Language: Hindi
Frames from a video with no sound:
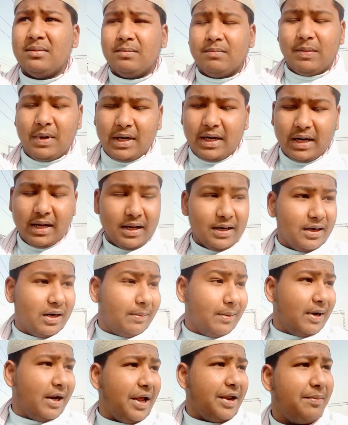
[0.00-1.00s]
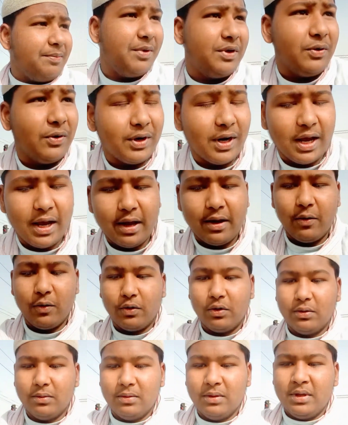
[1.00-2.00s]
बन रहा है डबल लाइन भी हो रहा है
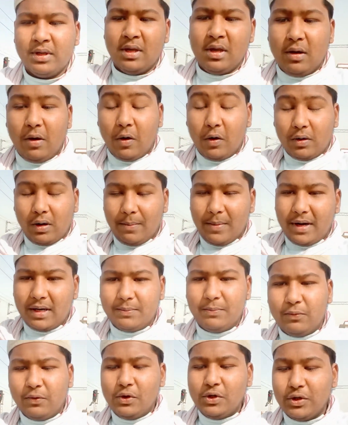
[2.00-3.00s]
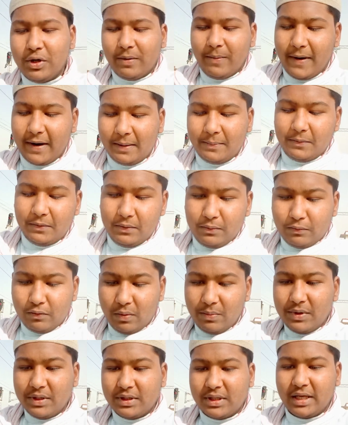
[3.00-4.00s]
और और हमारी पुल जो है भागलपुर
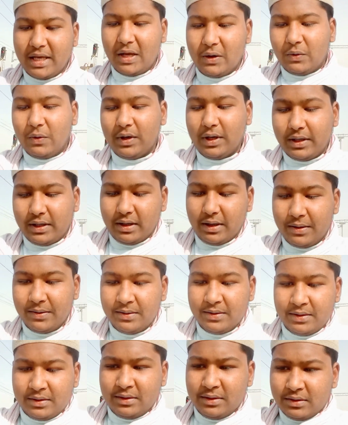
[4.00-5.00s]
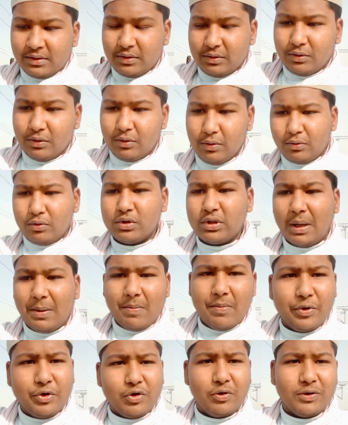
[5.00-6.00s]
वो भी तैयार हो रही है तो उसका
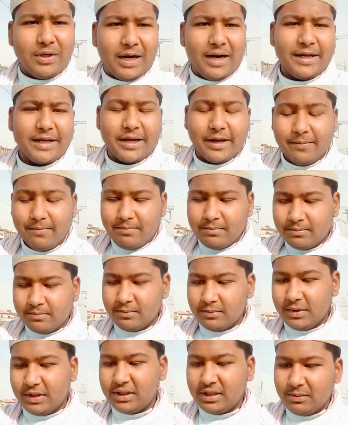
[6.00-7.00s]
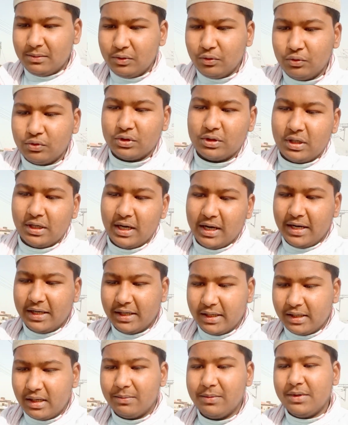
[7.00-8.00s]
भी वीडियो डालेंगे हम नेक्स्ट वीडियो उसके
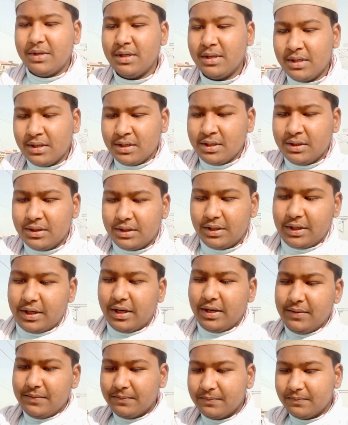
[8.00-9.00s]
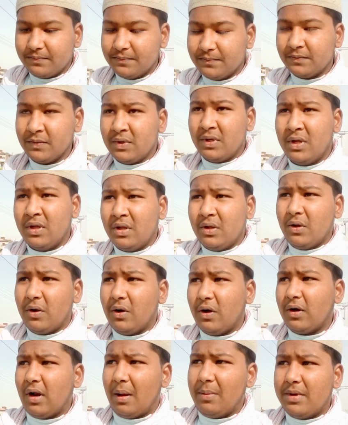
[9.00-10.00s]
डालेंगे कभी ठीक है
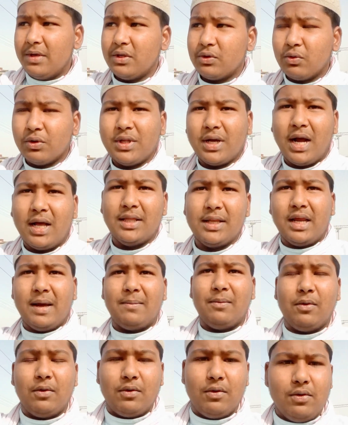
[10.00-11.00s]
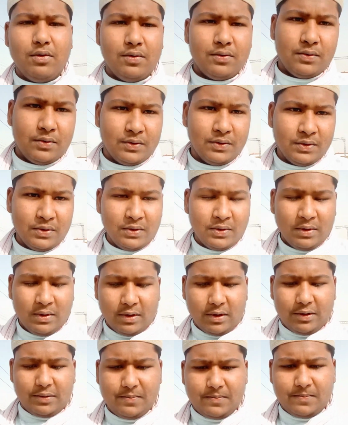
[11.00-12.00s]
और अभी इसको दिखा दे रहे हैं आप लोग को
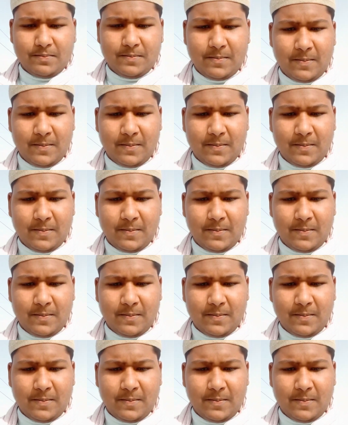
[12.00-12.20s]
हम